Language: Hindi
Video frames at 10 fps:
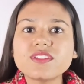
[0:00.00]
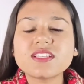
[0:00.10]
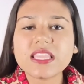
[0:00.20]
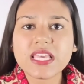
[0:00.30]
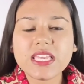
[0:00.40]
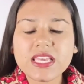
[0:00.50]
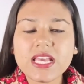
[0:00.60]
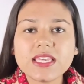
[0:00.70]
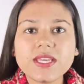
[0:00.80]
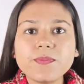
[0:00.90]
फिर से नहीं
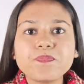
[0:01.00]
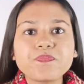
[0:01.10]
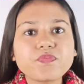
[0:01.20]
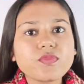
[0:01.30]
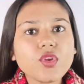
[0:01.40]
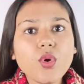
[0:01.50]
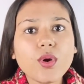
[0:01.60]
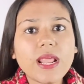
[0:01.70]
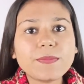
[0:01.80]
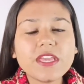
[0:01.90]
आएगी
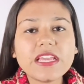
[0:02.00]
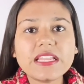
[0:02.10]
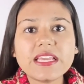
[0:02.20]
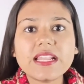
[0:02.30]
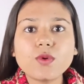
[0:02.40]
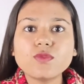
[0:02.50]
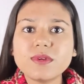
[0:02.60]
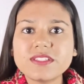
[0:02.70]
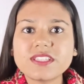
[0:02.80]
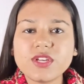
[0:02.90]
और आपकी क्लियर आउट
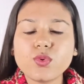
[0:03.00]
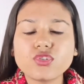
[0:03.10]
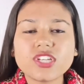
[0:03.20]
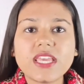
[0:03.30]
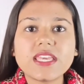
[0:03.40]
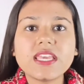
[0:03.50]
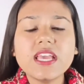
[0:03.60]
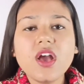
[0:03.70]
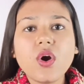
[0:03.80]
भी स्किन हो जाएगी